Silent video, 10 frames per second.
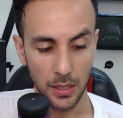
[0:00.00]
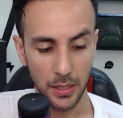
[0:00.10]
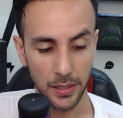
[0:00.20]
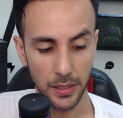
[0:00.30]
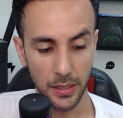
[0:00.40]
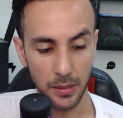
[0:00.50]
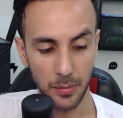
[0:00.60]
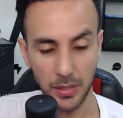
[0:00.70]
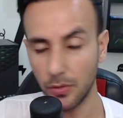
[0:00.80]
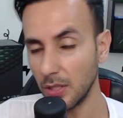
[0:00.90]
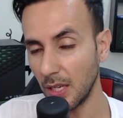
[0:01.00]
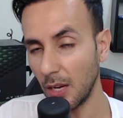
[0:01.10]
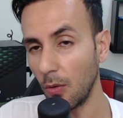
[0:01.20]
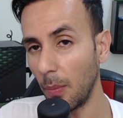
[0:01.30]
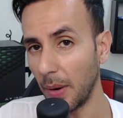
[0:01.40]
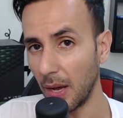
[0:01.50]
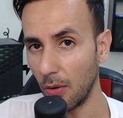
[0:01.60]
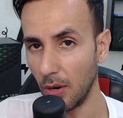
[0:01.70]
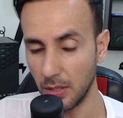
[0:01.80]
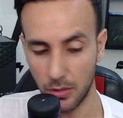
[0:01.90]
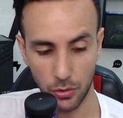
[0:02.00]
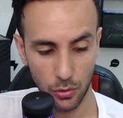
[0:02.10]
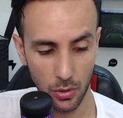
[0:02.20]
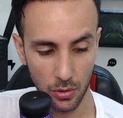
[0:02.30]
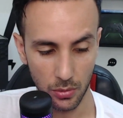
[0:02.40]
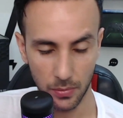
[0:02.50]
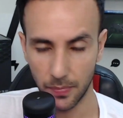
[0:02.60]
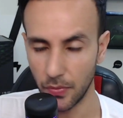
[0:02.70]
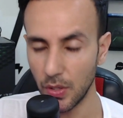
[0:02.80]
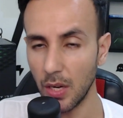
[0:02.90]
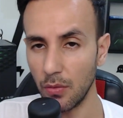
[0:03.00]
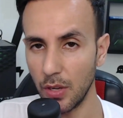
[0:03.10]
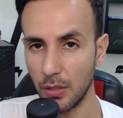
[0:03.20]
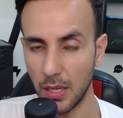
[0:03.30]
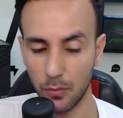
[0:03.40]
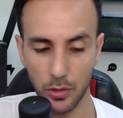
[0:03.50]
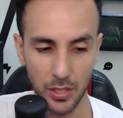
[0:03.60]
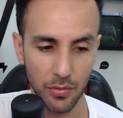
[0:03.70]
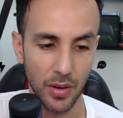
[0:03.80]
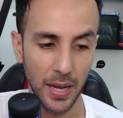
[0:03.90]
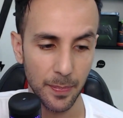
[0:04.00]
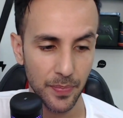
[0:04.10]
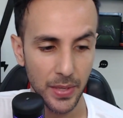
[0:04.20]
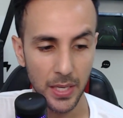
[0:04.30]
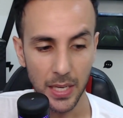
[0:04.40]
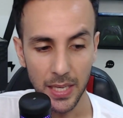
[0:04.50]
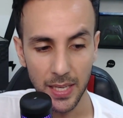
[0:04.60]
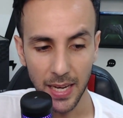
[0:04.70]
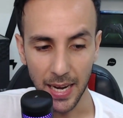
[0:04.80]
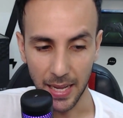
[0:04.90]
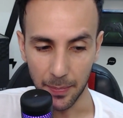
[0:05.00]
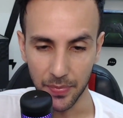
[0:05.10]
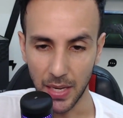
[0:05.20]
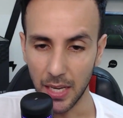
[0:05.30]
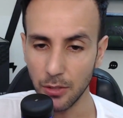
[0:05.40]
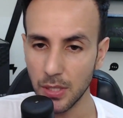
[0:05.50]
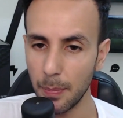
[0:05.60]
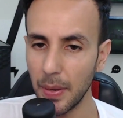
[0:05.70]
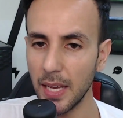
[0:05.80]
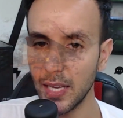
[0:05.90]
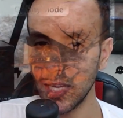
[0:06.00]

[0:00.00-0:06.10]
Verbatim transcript: é, mas se você quer comprar agora esse jogo, fica vendo o que, que você vai encarar, tá? Eu separei